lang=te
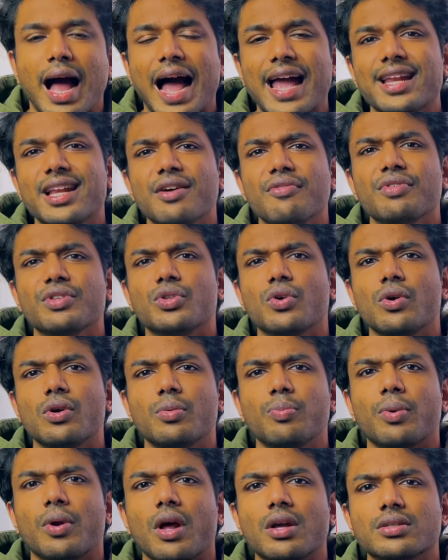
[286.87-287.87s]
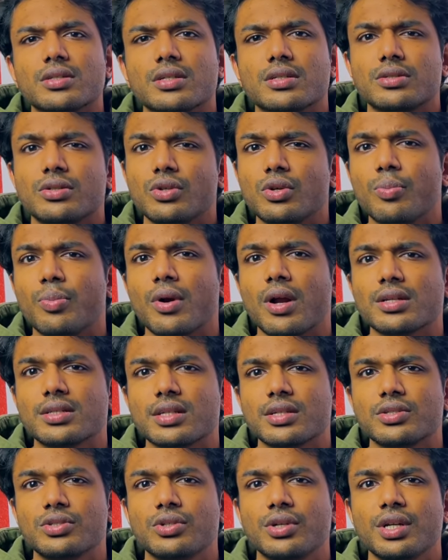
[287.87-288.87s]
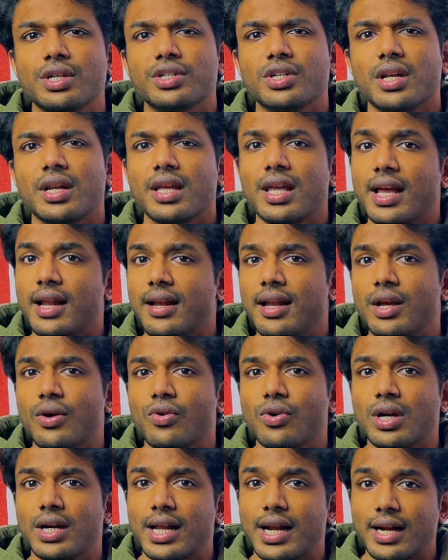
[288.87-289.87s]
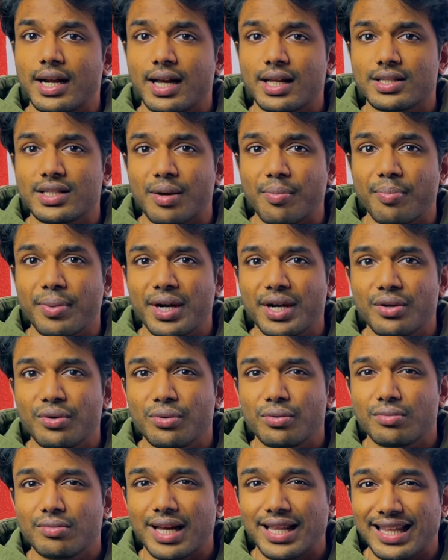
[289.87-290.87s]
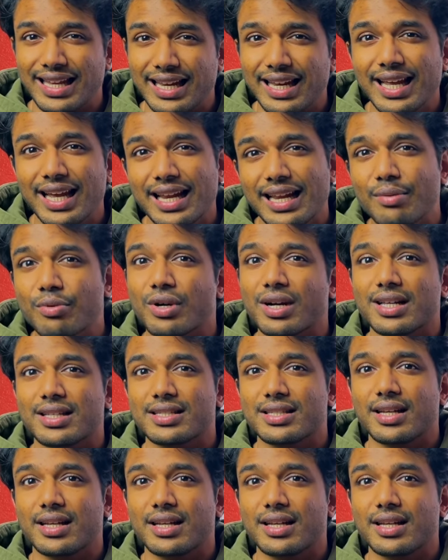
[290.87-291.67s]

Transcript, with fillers: అయినా వితౌట్ ప్రాసెస్ డ్యూ ప్రాసెస్ జ్యుడిషియరీ ఏం లేకుండా డైరెక్ట్గా చంపేయడం అది ఇల్లీగల్ ఏమో కదా